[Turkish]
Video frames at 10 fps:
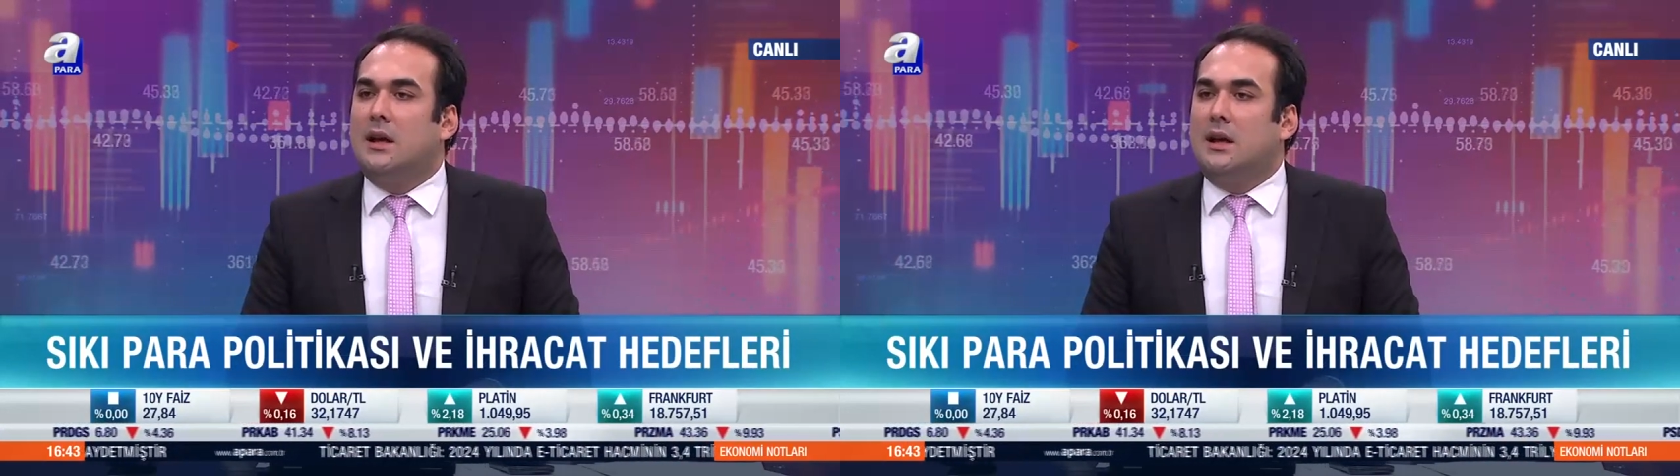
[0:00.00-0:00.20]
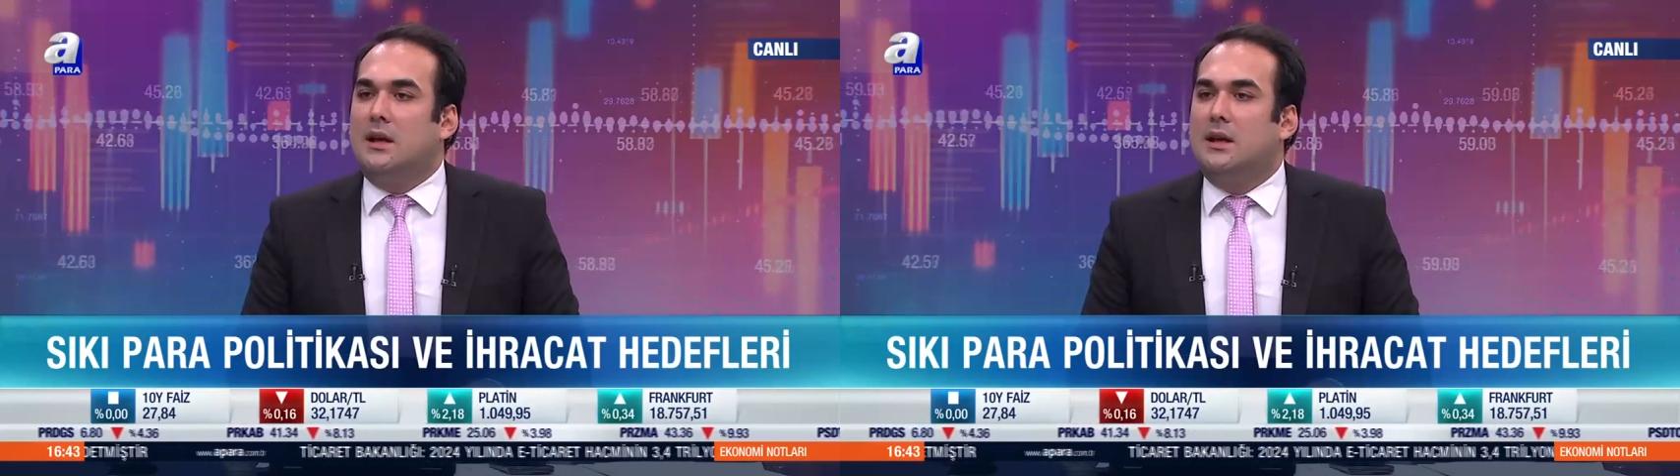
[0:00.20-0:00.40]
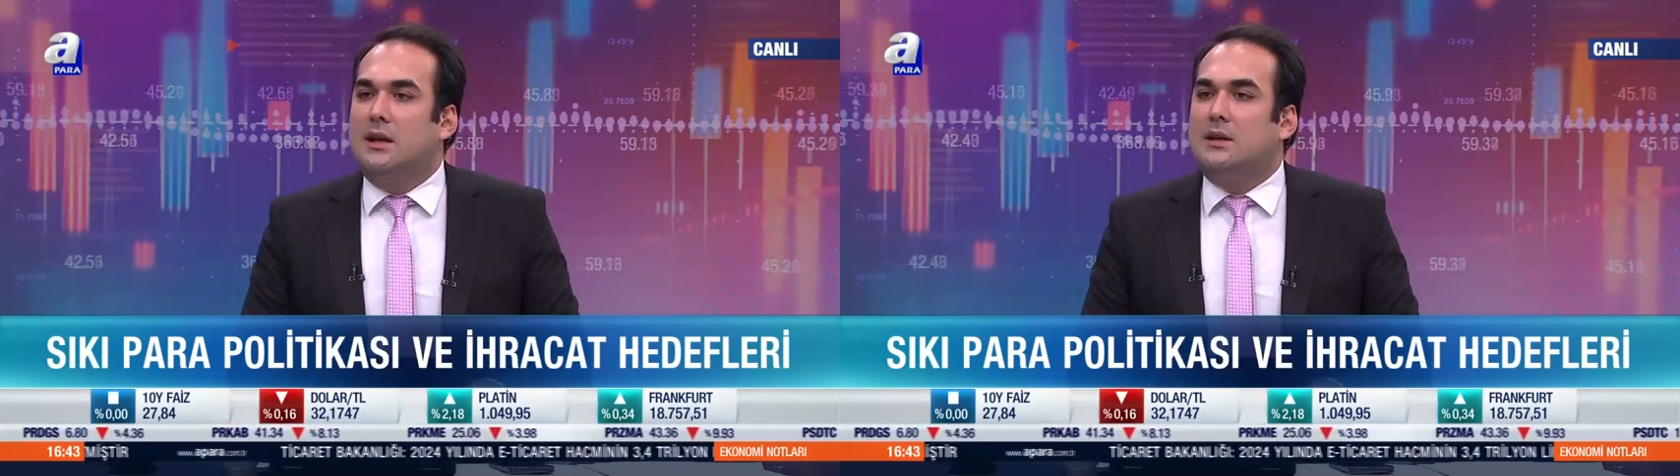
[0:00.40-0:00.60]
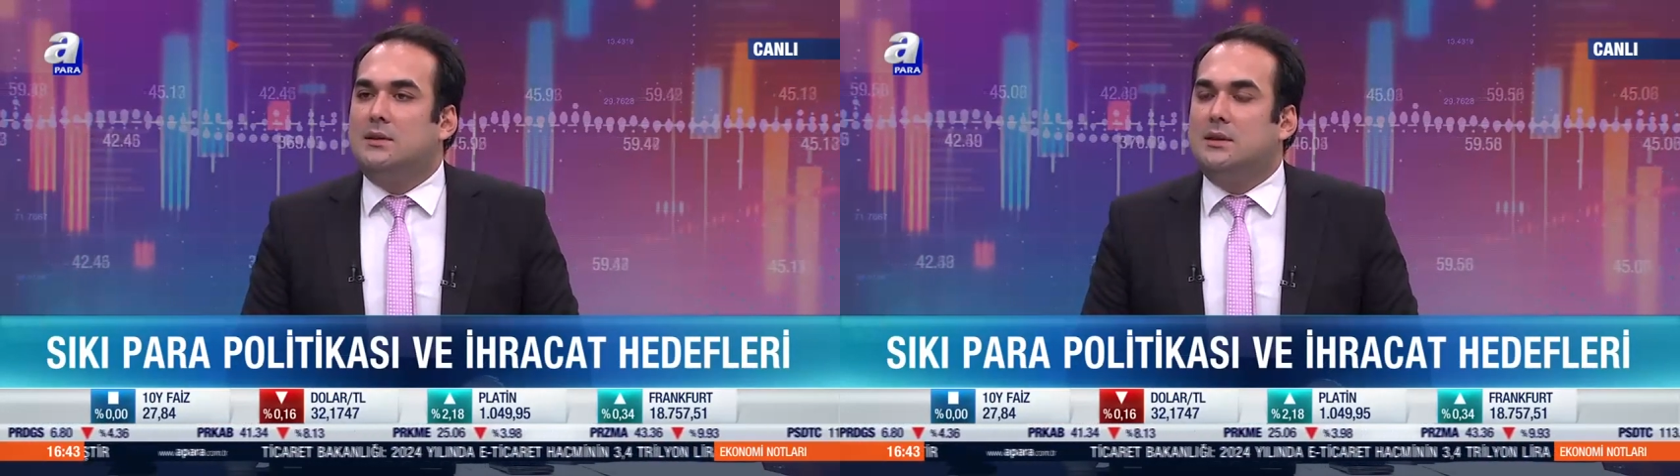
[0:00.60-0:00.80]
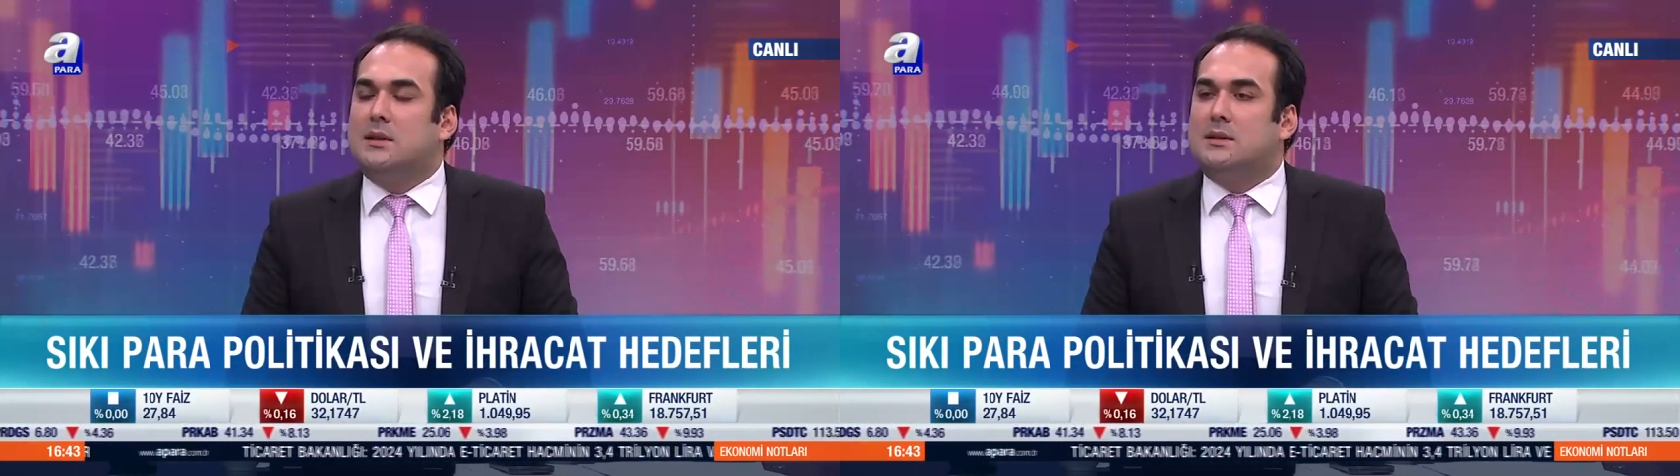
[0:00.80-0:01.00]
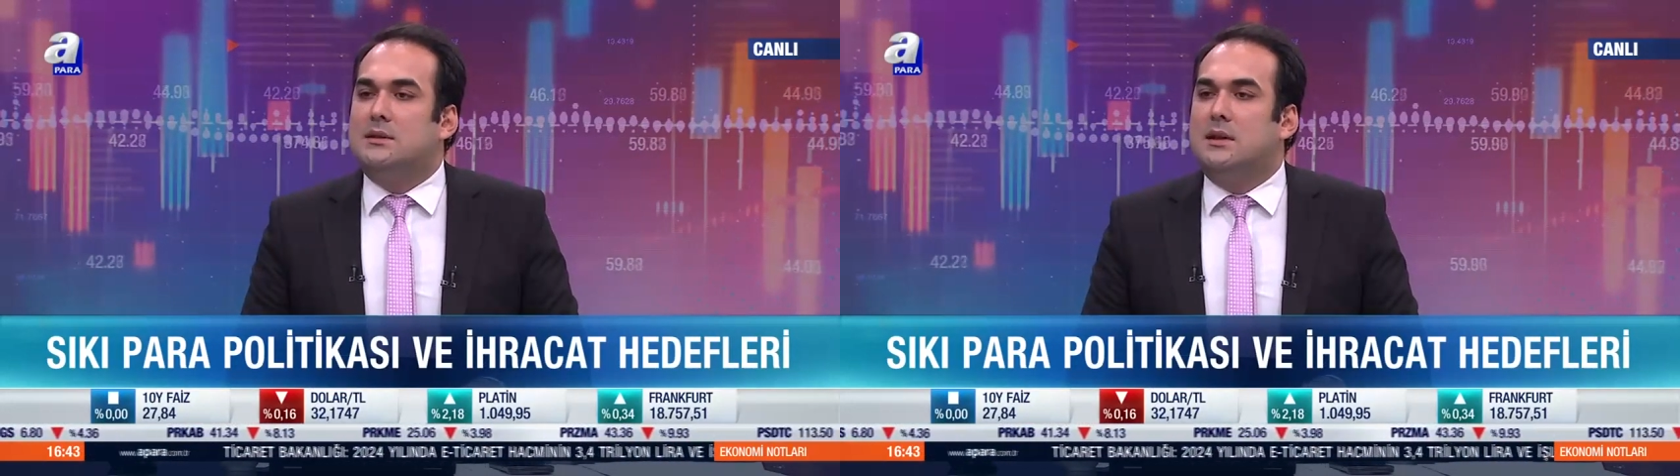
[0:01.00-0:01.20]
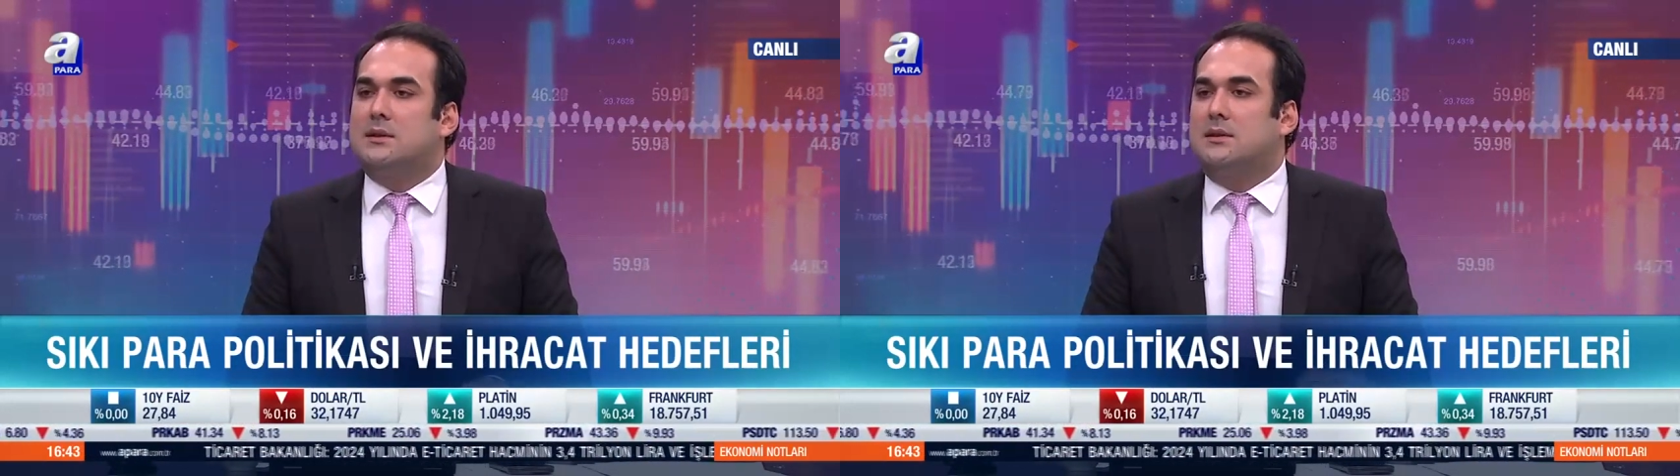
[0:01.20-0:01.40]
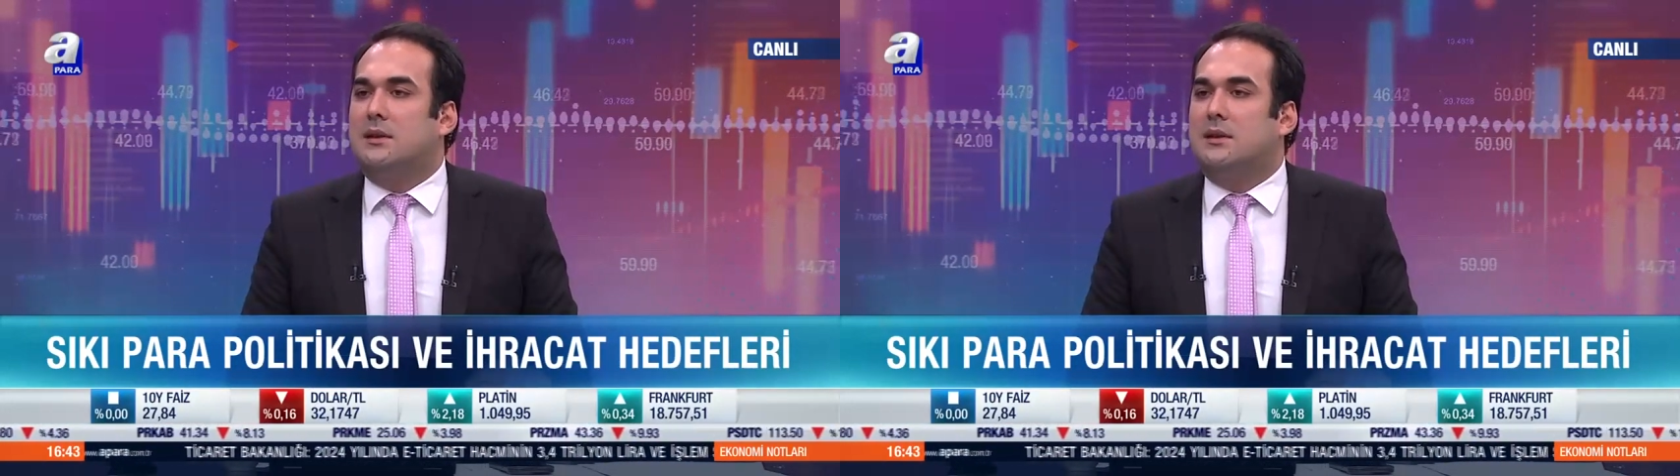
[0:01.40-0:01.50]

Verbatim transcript: e, siz nasıl